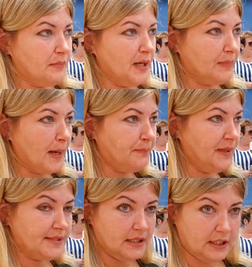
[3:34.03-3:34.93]
были
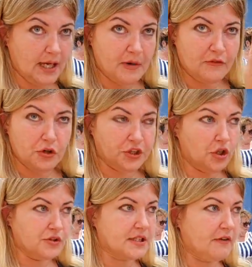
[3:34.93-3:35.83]
прописаны, домовую
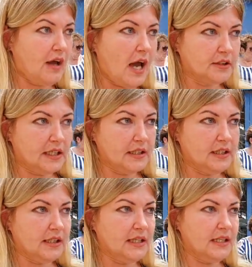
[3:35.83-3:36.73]
книгу скрывают, говорят,
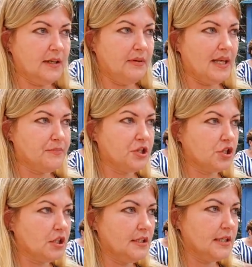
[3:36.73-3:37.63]
никогда не было
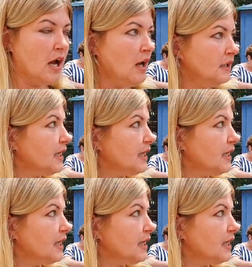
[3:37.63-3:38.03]
общежития.